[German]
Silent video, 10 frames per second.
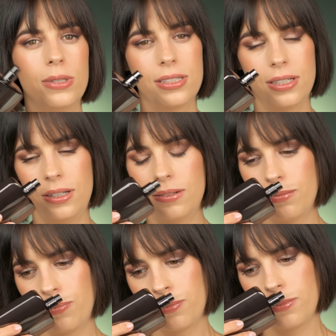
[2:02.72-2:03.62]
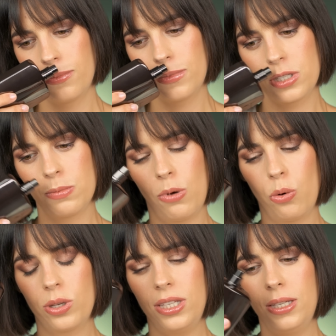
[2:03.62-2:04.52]
mit drin.
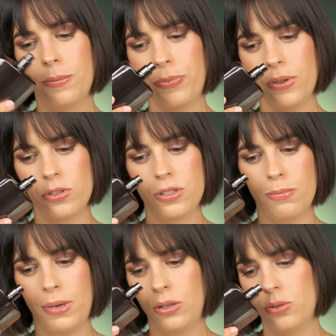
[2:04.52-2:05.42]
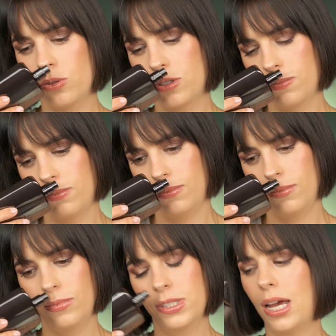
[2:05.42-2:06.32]
Smoky, Osmanthus,
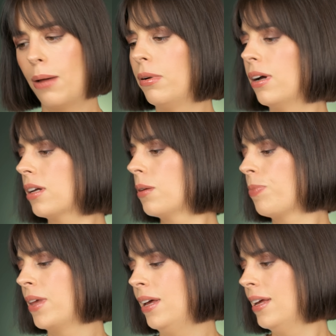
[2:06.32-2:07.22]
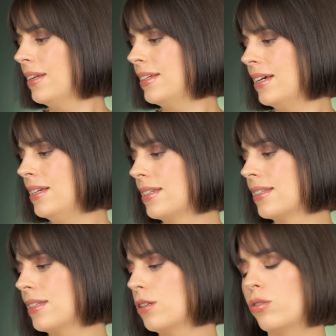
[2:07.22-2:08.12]
Tabak der
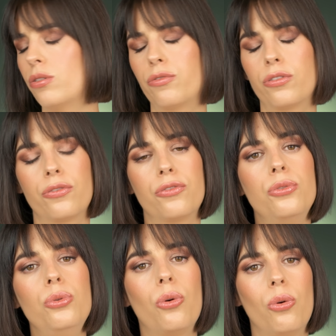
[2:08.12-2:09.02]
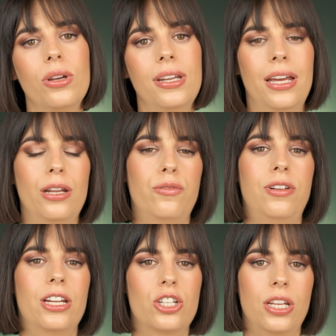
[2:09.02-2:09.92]
ist äh, Verführung in einer
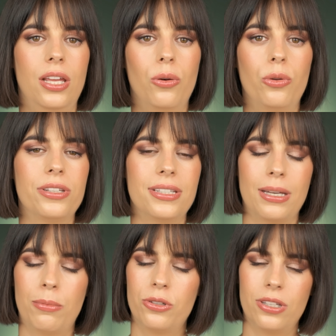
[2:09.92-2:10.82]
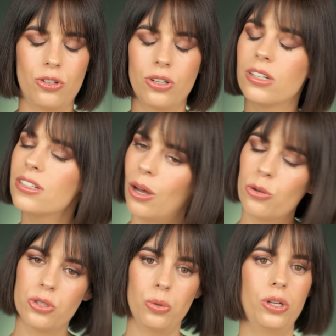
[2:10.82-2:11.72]
Flasche und ich habe euch ja schon
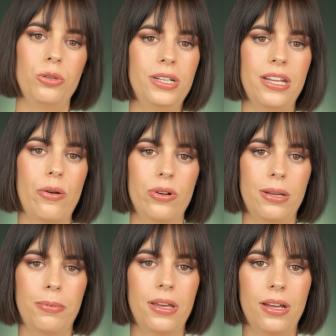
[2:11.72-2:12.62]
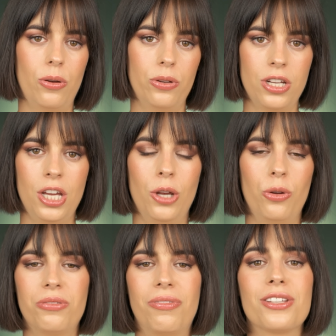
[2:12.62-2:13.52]
tausend Ohren über den Harrod abgekaut
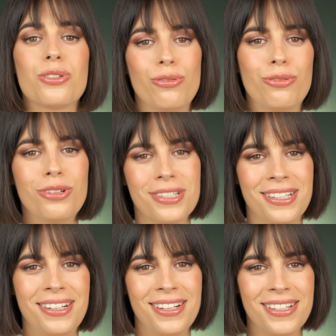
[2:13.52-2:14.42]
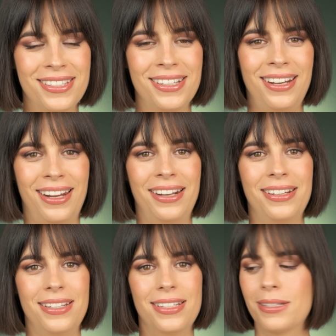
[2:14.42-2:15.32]
und ich war so froh, dass der in der Liste
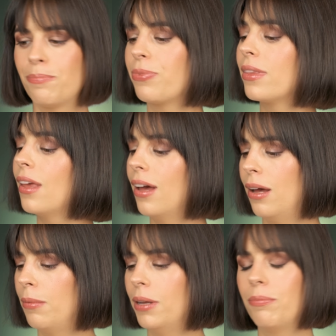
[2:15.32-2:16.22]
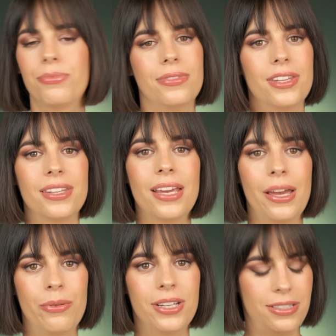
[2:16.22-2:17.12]
gelandet ist. Aber der
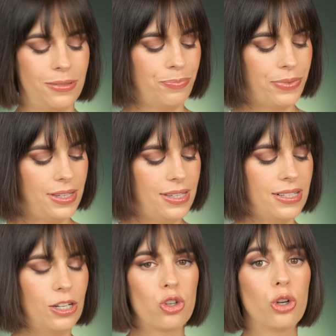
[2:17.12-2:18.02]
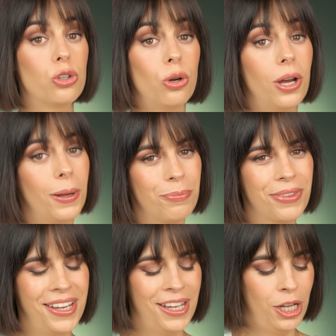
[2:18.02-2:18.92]
Harrod ist halt schon teuer
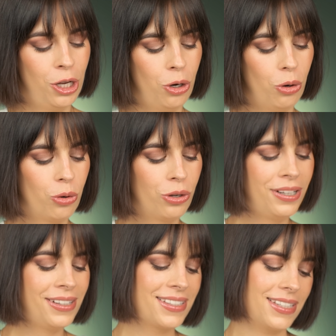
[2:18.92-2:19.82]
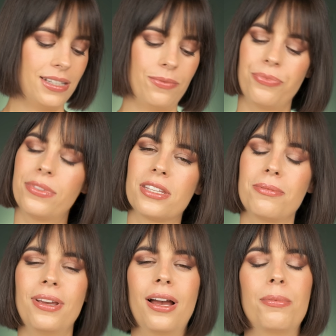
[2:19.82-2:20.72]
und
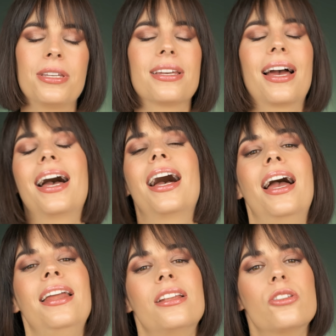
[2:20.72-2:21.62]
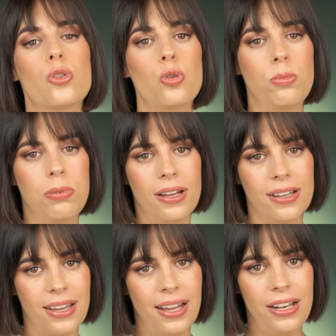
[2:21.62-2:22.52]
deswegen habe ich einen super
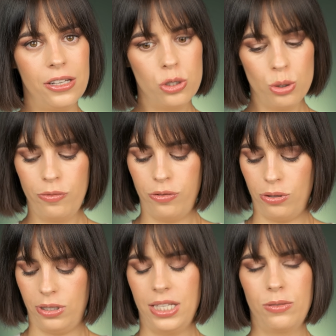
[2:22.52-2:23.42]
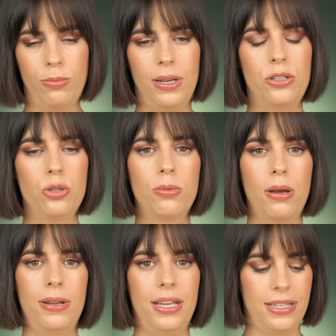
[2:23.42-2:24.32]
geilen Dupe für euch, wobei Dupe
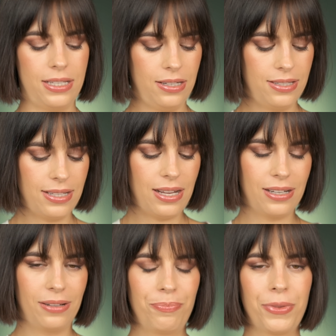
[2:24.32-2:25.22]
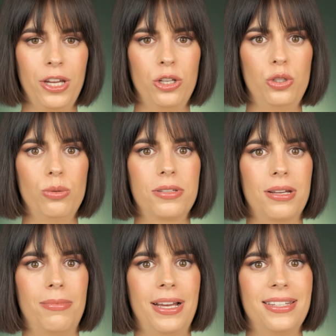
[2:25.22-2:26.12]
kann man eigentlich gar nicht sagen. Dupes
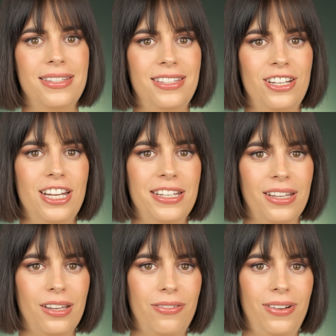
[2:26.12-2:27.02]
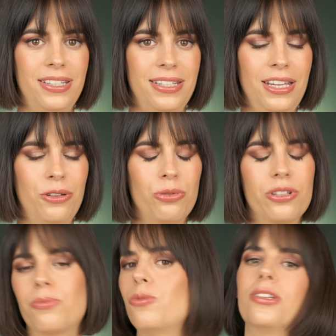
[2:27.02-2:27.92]
haben meistens eine schlechtere Qualität und
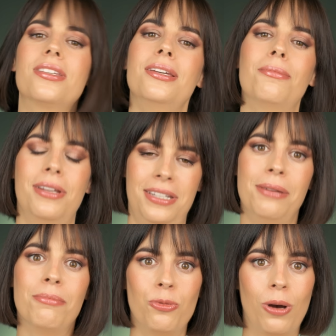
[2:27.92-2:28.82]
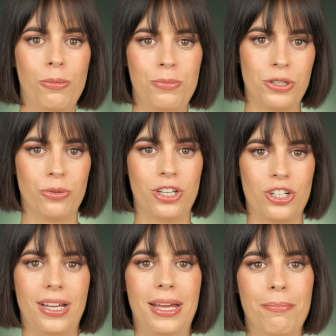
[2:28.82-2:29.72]
das würde ich hier bei dem überhaupt nicht
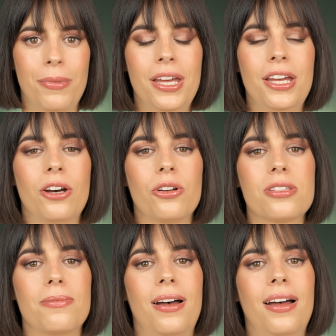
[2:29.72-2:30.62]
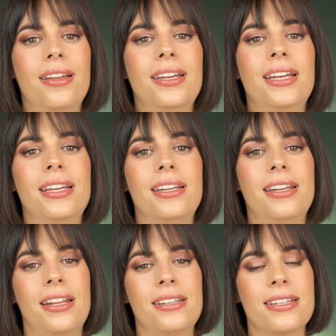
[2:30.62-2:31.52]
unterschreiben. Und zwar
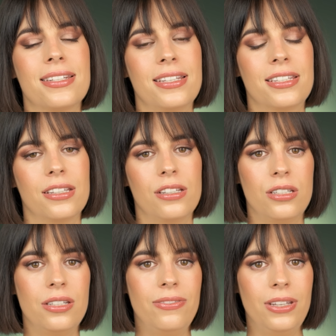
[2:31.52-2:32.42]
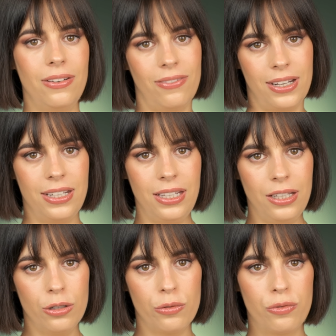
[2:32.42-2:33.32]
nennt er sich Divine
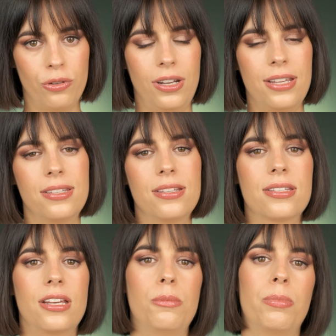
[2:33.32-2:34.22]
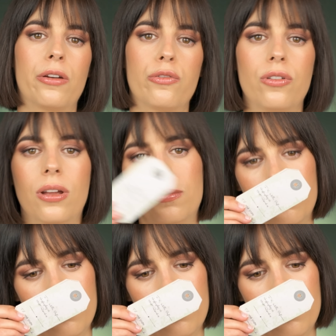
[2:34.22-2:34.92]
Vanille von Essential Parfum.